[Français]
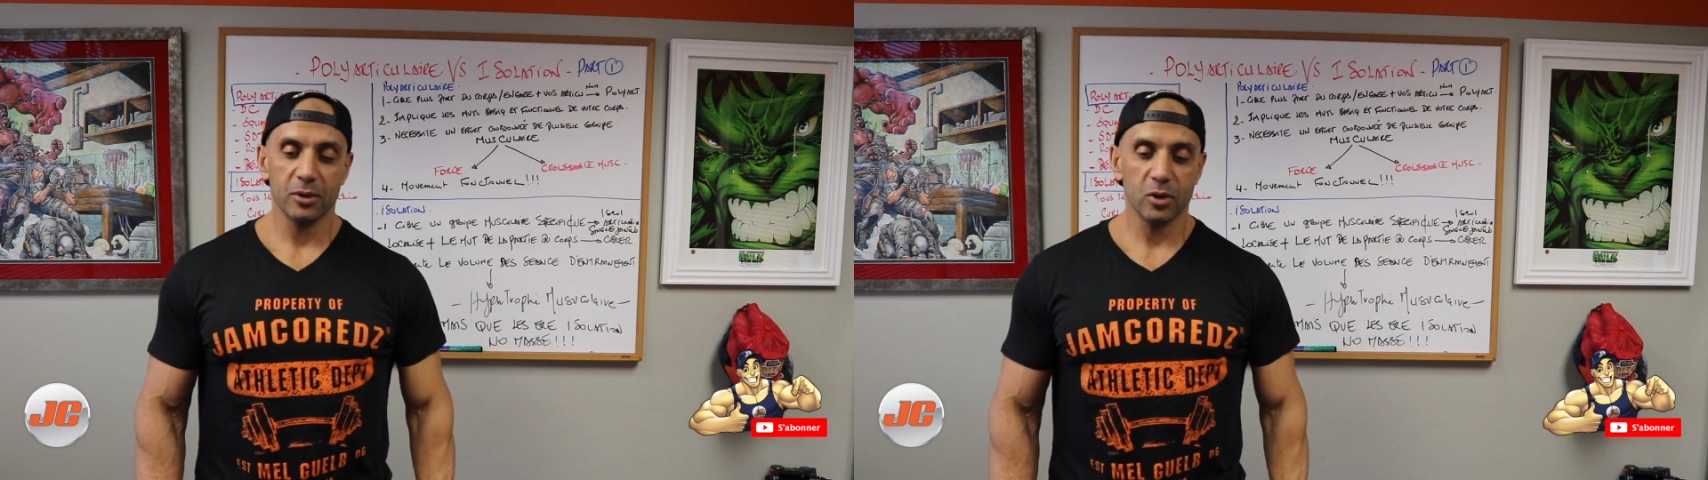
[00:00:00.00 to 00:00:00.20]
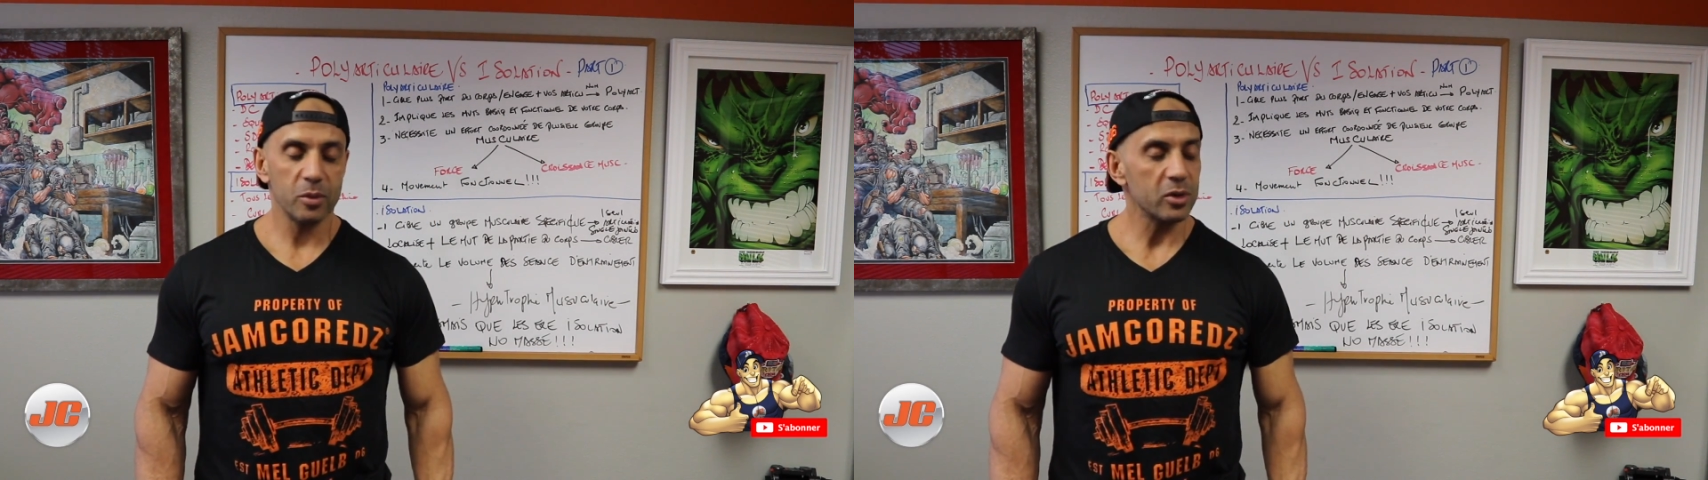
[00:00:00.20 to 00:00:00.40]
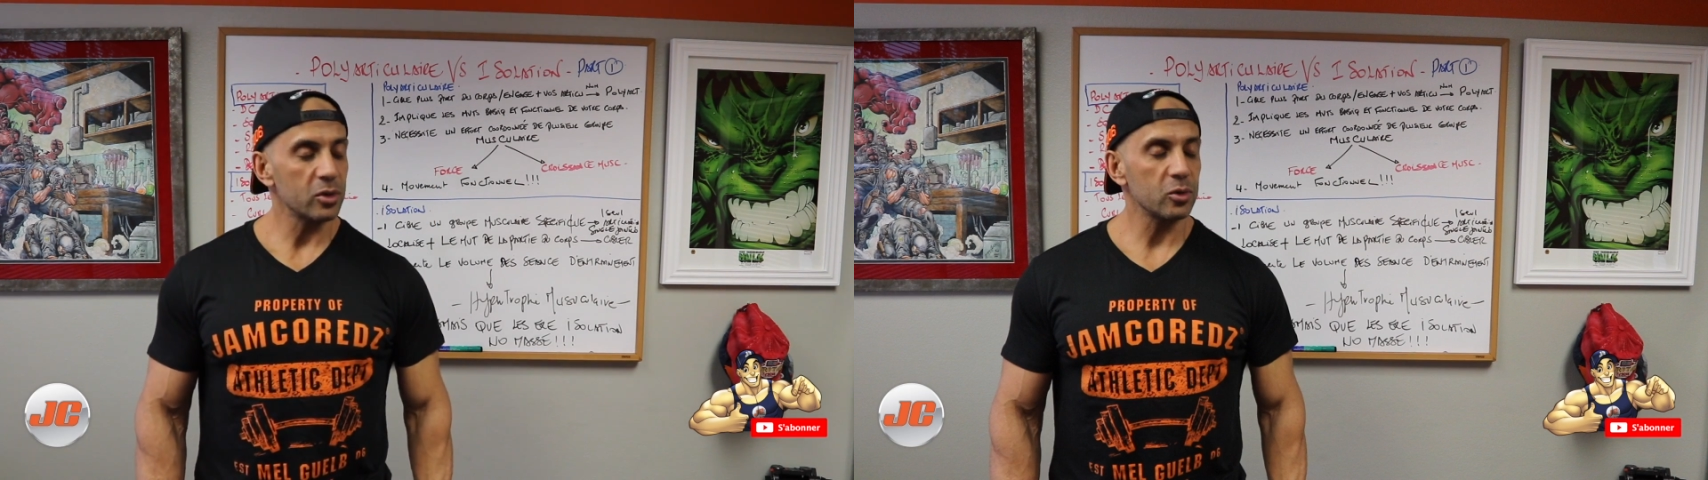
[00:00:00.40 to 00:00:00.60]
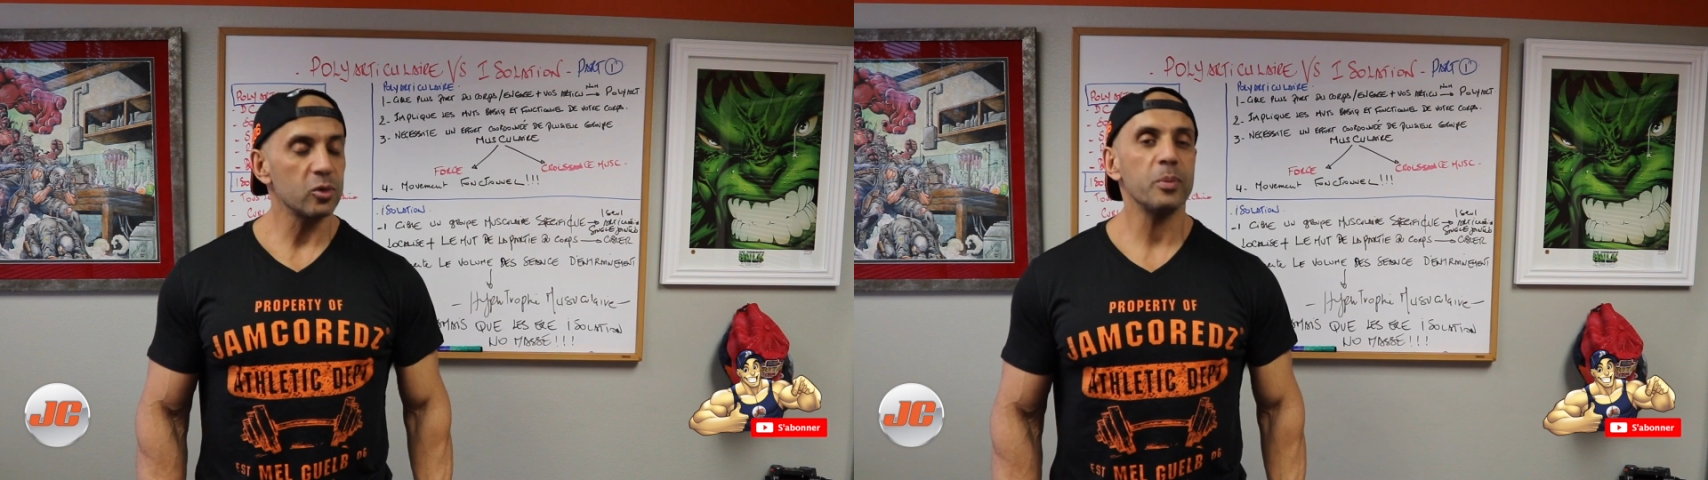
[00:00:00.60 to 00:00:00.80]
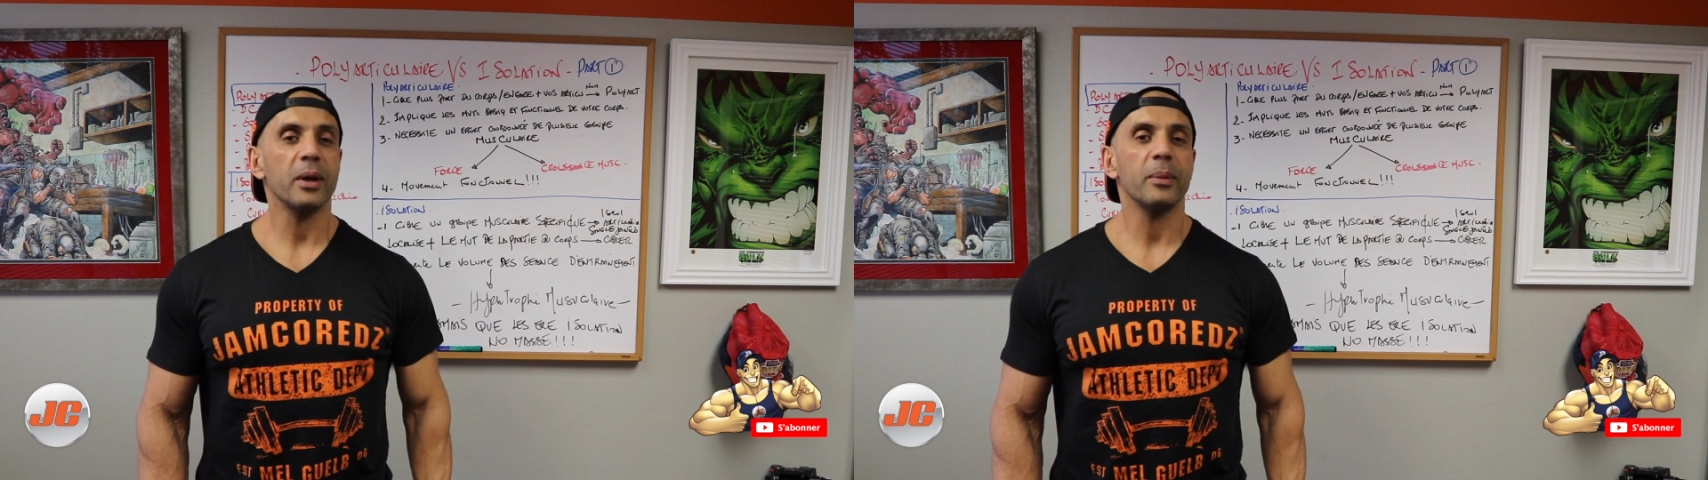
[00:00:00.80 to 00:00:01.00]
Je me sens
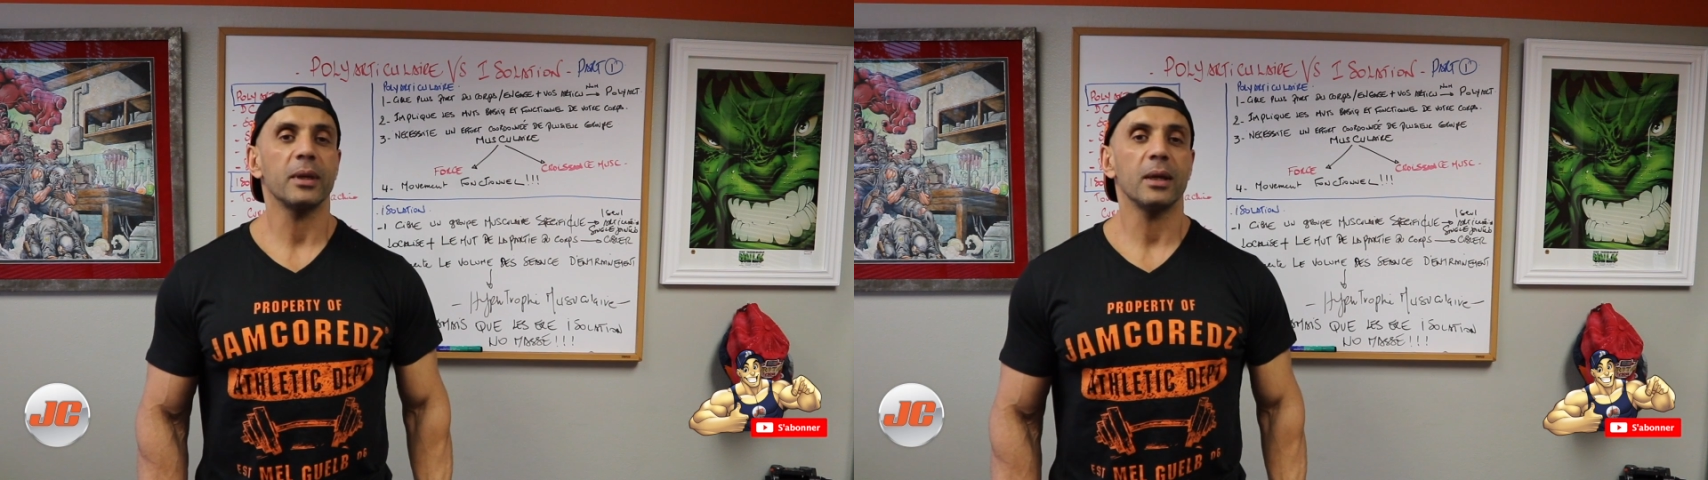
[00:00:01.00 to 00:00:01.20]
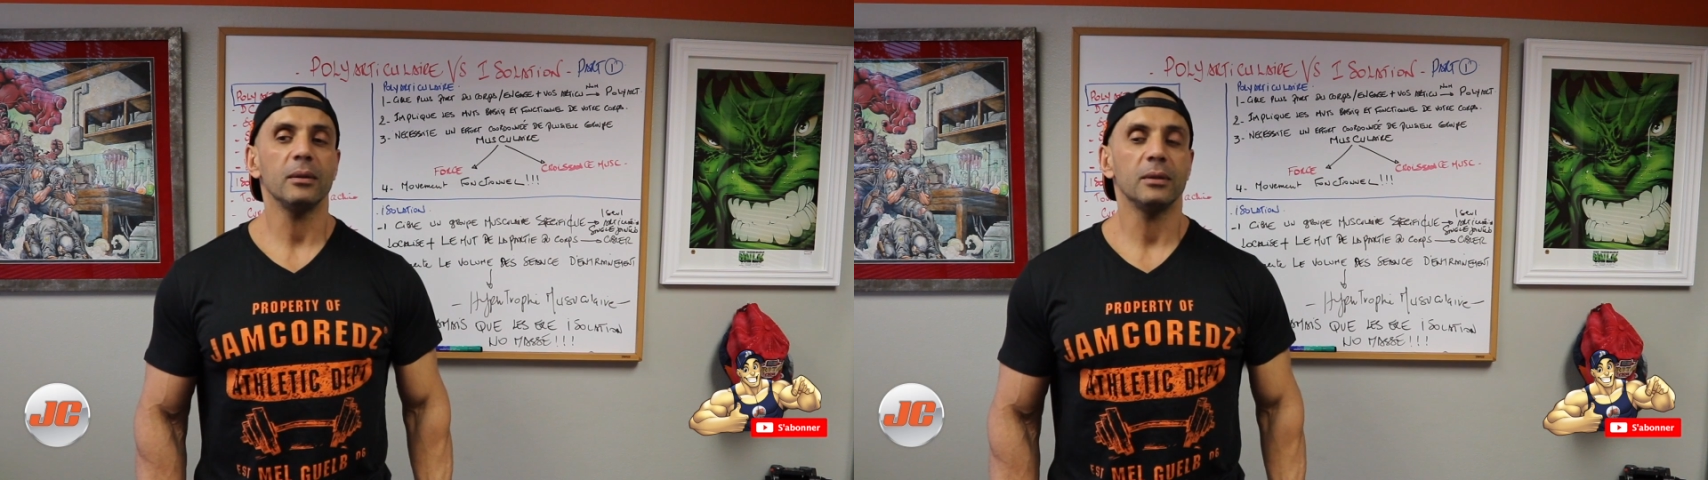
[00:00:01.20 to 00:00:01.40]
super bien.